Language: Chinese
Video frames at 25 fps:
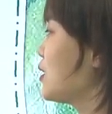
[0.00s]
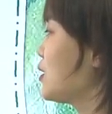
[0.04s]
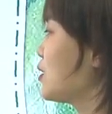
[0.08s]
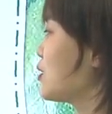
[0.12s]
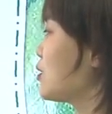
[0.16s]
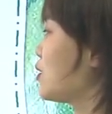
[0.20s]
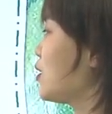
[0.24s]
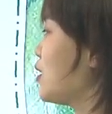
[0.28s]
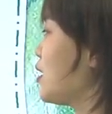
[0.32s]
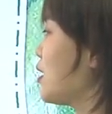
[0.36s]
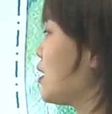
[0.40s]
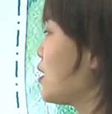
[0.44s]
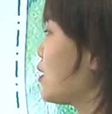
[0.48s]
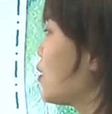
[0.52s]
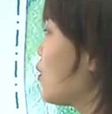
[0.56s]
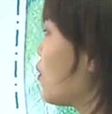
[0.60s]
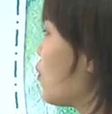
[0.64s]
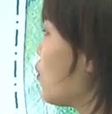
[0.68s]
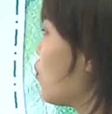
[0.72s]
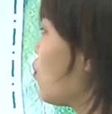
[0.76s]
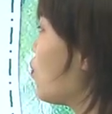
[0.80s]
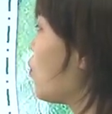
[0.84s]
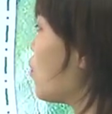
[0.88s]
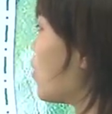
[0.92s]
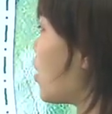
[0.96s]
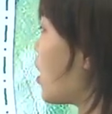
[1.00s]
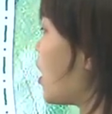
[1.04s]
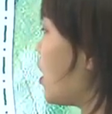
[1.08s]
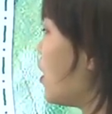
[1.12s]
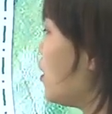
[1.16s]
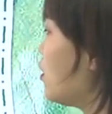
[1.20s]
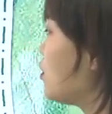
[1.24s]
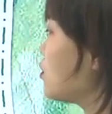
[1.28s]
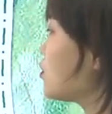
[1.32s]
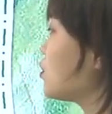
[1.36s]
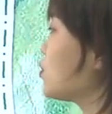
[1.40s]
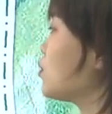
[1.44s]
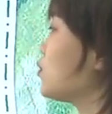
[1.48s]
呃，武
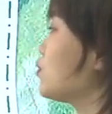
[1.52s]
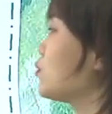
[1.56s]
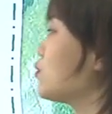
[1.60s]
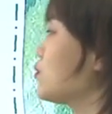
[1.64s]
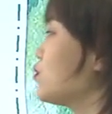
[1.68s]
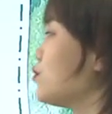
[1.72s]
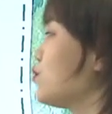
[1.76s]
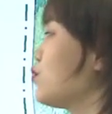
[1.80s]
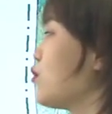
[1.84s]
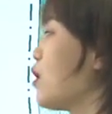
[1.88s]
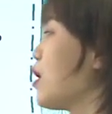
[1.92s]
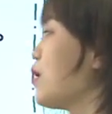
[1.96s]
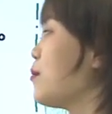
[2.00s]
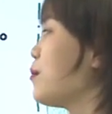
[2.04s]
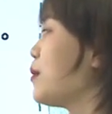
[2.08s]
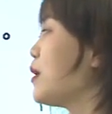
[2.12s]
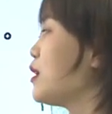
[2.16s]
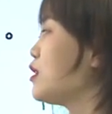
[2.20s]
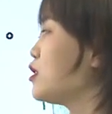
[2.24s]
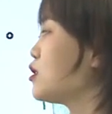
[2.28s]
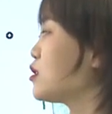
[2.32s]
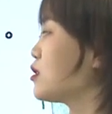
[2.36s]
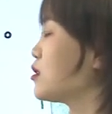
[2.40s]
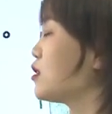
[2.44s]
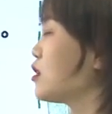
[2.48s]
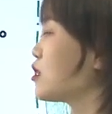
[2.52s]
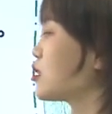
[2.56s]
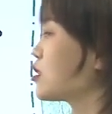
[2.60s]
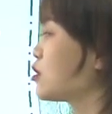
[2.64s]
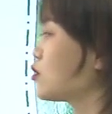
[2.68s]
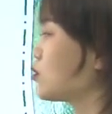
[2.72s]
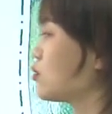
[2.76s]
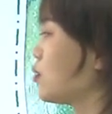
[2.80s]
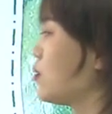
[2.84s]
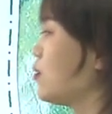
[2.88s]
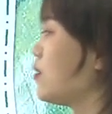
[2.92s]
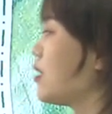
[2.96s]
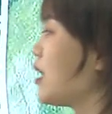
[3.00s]
侯就原本指的是
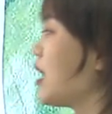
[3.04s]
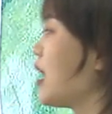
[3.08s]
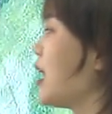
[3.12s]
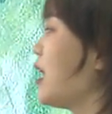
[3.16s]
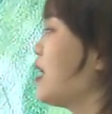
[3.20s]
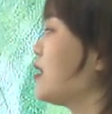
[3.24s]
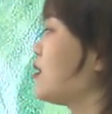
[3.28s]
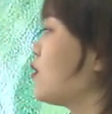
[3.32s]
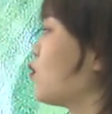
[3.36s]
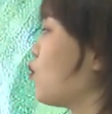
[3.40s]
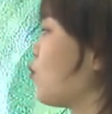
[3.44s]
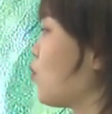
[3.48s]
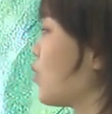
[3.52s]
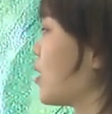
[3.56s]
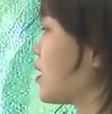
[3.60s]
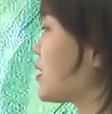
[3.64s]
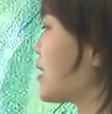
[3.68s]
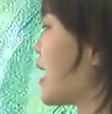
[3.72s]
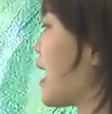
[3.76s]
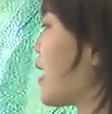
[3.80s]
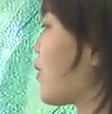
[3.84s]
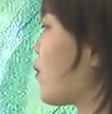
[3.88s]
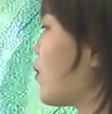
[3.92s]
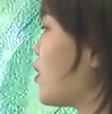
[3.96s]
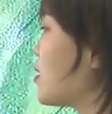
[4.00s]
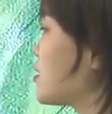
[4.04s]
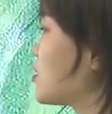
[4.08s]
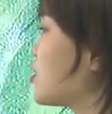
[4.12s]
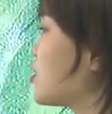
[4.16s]
东汉的五个大官，